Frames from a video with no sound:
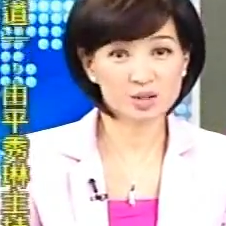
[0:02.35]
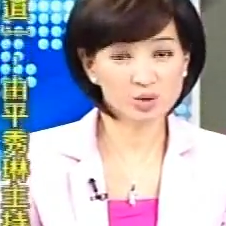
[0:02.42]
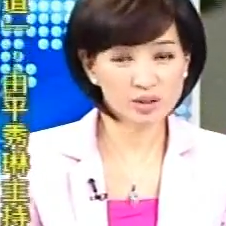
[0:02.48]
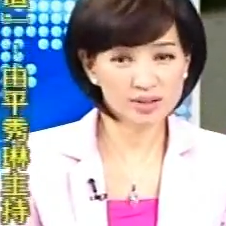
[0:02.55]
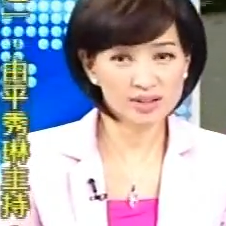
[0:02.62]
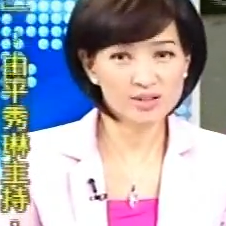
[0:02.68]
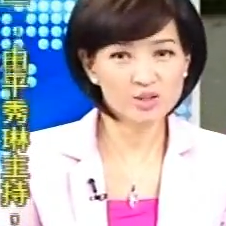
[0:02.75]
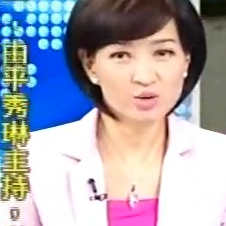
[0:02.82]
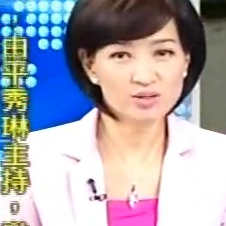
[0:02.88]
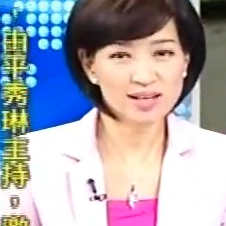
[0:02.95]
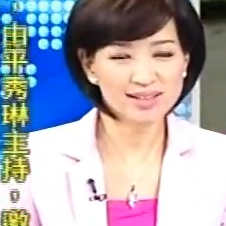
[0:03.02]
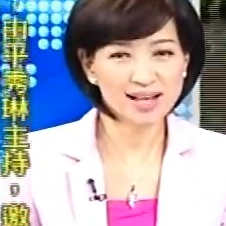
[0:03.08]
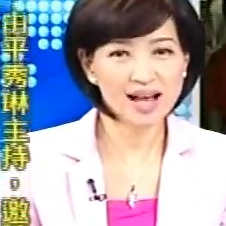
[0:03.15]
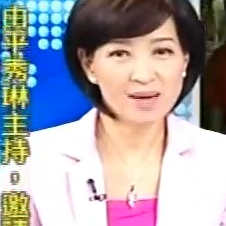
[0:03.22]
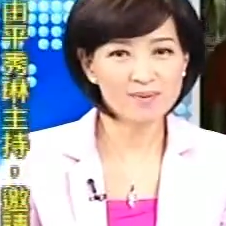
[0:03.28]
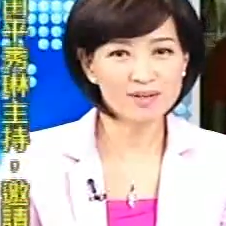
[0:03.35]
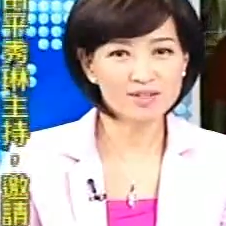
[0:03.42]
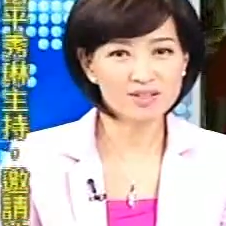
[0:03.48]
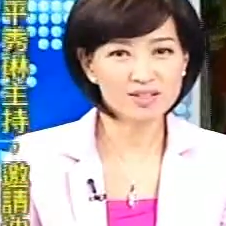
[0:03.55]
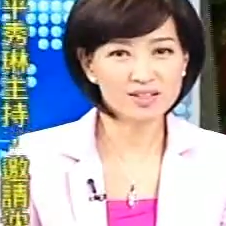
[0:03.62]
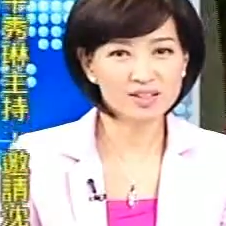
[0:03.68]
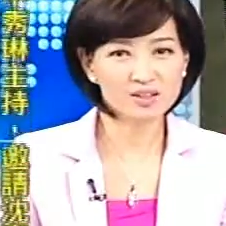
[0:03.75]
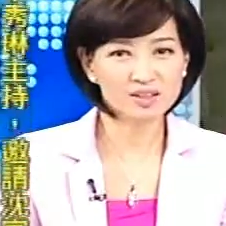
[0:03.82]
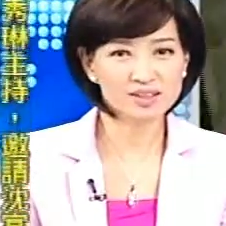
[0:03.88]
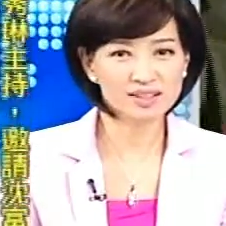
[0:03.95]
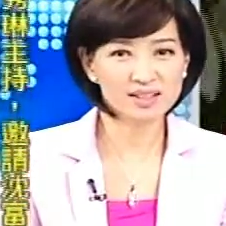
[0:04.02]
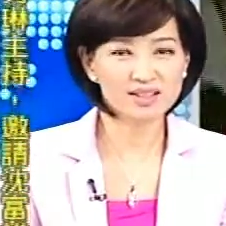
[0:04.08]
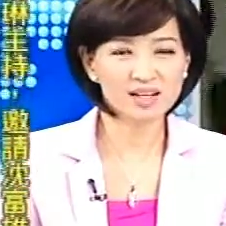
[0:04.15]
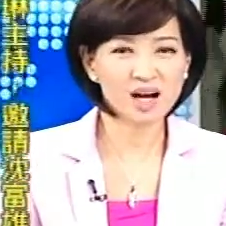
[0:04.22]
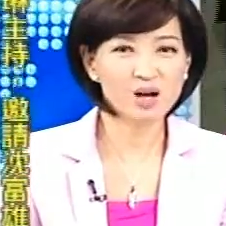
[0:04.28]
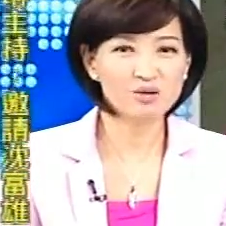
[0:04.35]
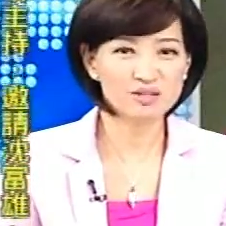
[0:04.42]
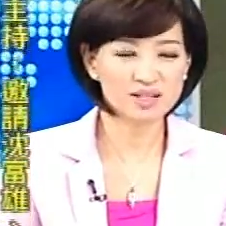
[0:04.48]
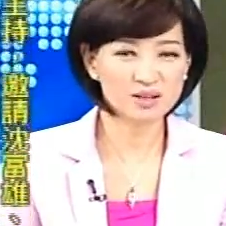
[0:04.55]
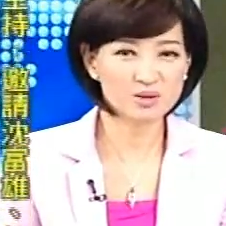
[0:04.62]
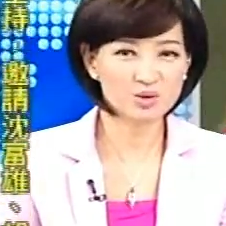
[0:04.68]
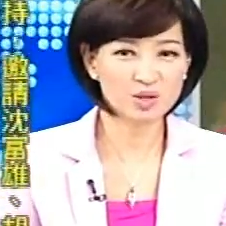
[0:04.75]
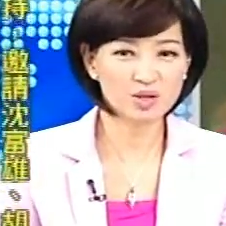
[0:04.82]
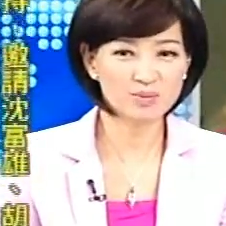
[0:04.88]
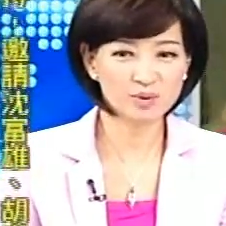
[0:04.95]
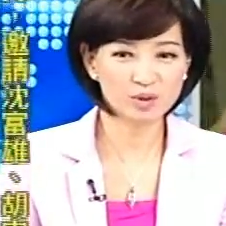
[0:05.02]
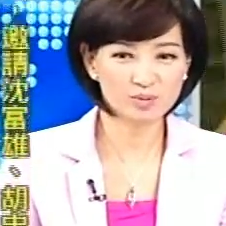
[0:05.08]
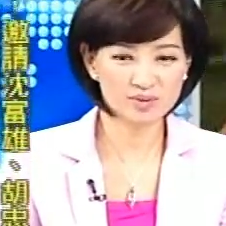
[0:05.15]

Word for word: 集会点就在台北市热闹的顶好商圈。